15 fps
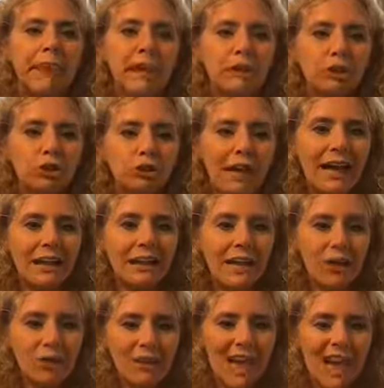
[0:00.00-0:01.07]

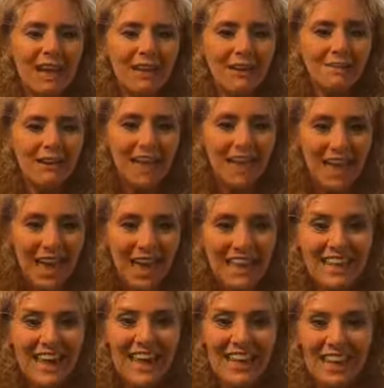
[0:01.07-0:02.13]
Giovanna, Oriana,
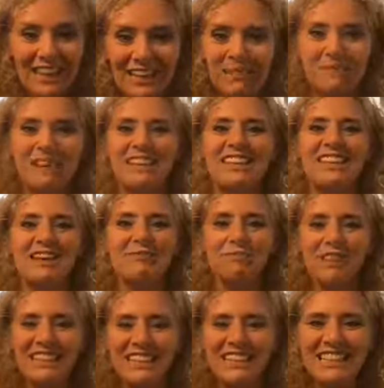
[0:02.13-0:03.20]
Valeria e Anna Maria,
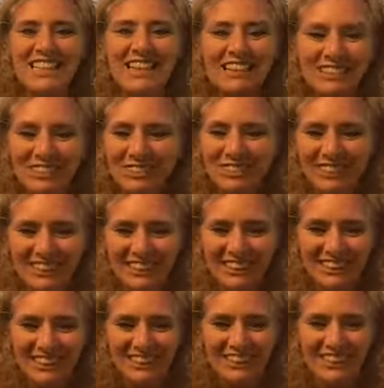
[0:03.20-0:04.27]
buonasera a
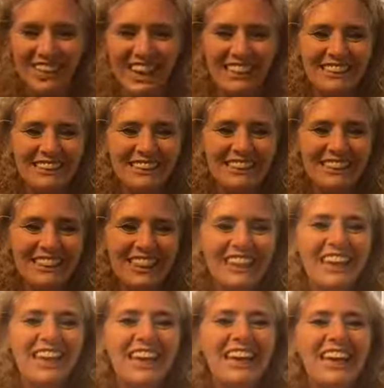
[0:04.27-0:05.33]
tutti ancora.
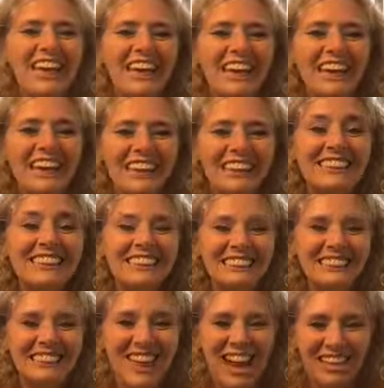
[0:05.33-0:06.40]
Eh,
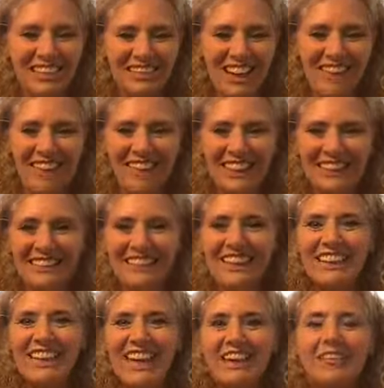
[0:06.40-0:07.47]
ciao, ciao Anna
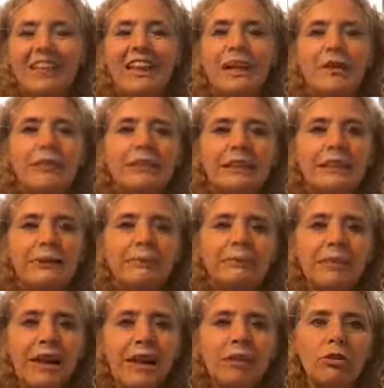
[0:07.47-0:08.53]
Maria. Quindi,
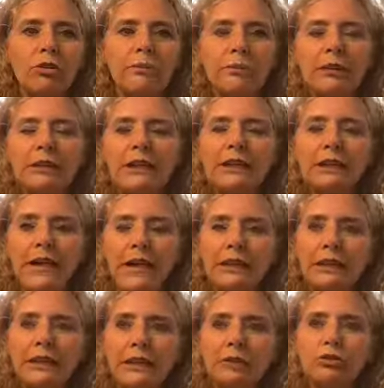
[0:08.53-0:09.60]
ecco, l'importante è
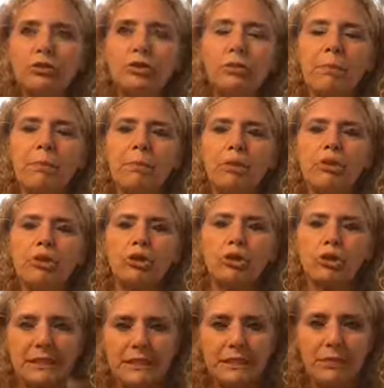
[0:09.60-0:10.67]
intanto
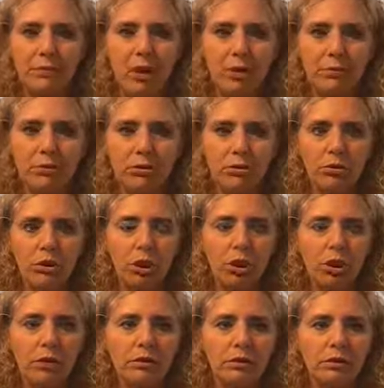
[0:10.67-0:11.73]
porgersi proprio,
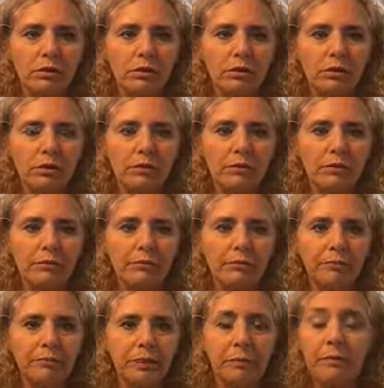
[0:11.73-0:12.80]
no?
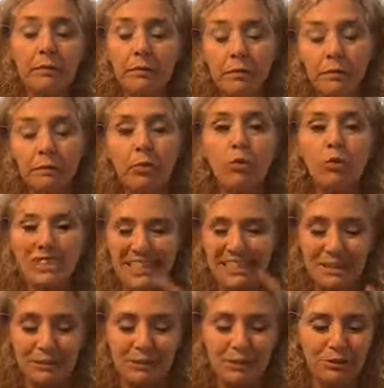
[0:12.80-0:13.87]
Ehm, eh,
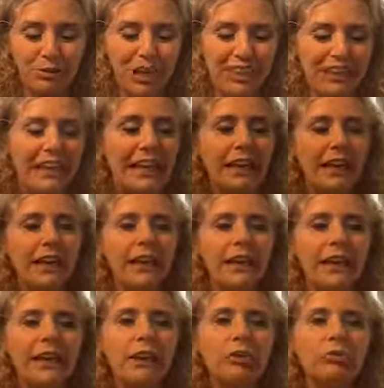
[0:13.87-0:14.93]
porsi, perdonate,
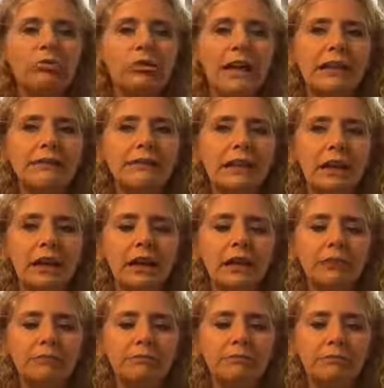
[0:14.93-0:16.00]
eh, con
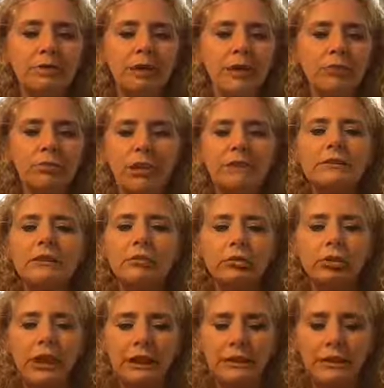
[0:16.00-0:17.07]
un'altra, in un'altra
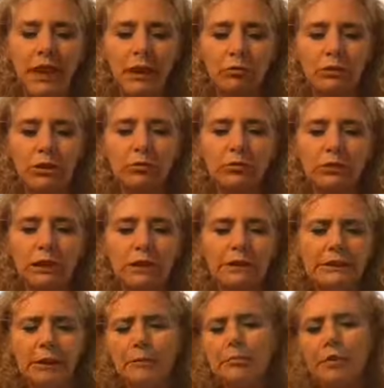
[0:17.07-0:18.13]
modalità, una
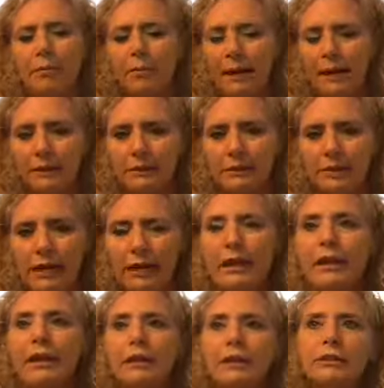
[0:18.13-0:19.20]
modalità più aperta.
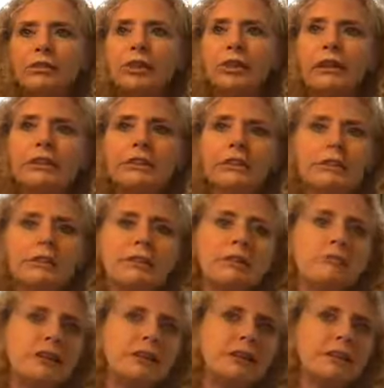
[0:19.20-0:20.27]
Eh, cercate di
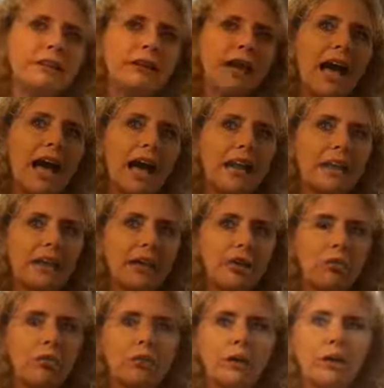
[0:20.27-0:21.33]

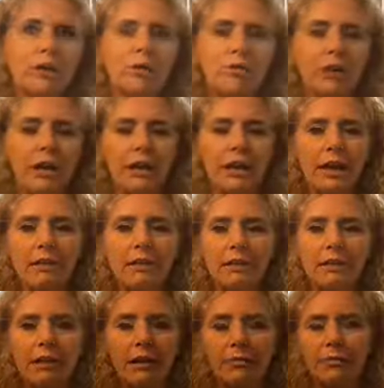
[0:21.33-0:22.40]
dimenticare quello che
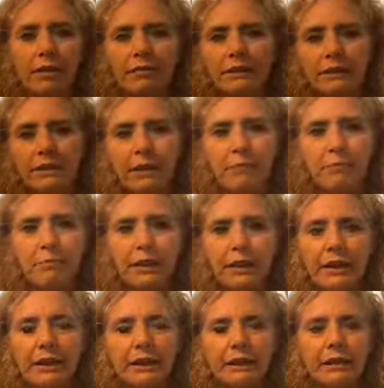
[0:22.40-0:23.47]
aveva, avete
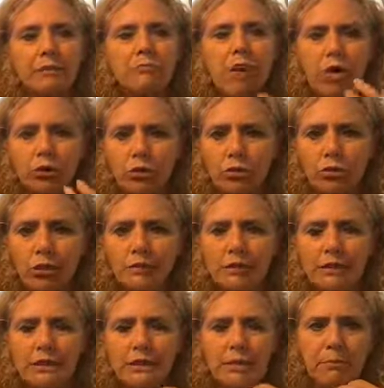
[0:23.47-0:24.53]
sempre, eh, il modo che
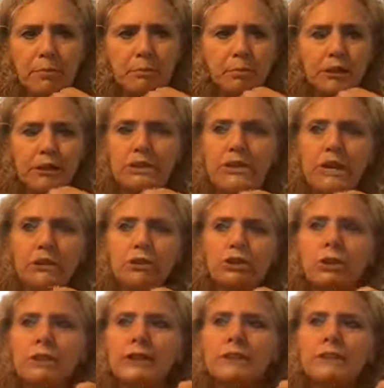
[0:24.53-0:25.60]
avete sempre utilizzato,
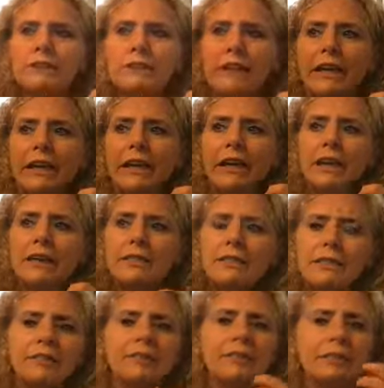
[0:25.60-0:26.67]
cercate di eh,
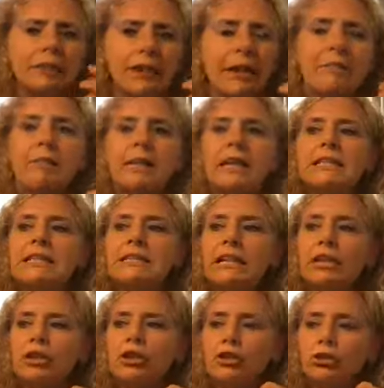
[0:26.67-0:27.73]
sentire.
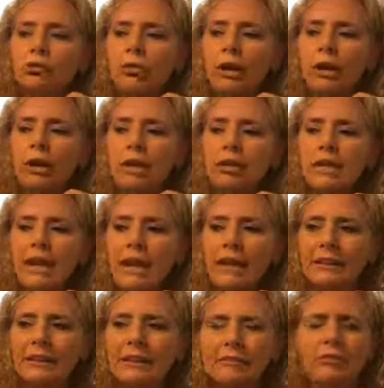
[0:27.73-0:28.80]
Se qualcosa
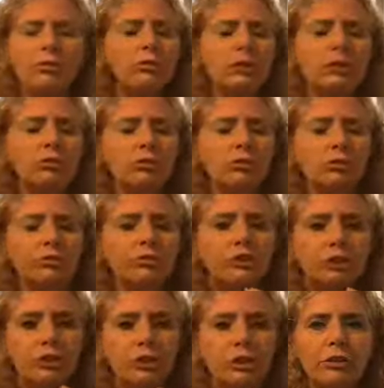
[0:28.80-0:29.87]
è davvero tanto
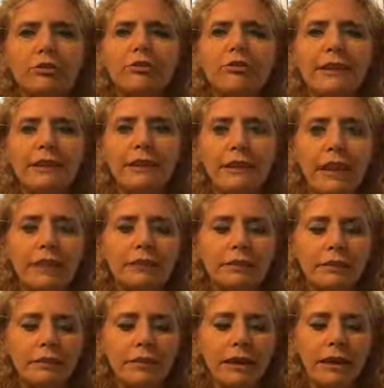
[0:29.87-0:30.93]
difficile, non fa
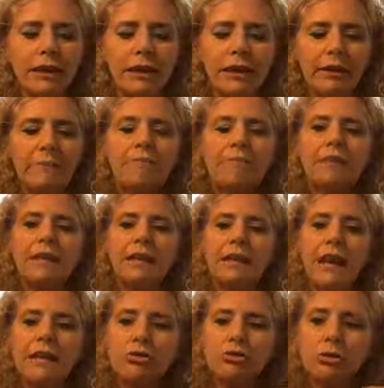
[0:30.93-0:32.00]
niente perché
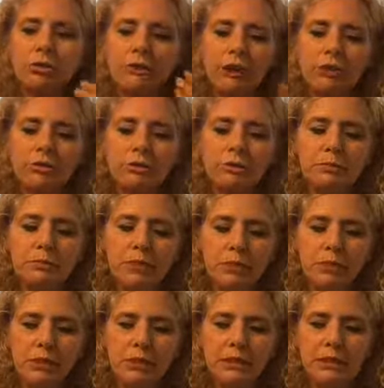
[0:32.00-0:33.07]
ascoltando
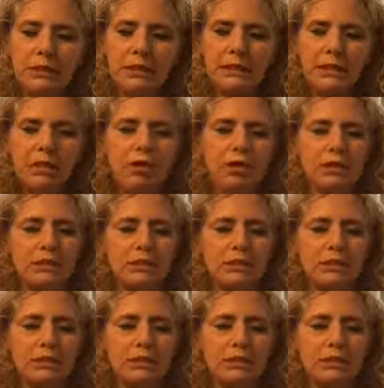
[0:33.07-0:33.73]
spesso le stesse cose,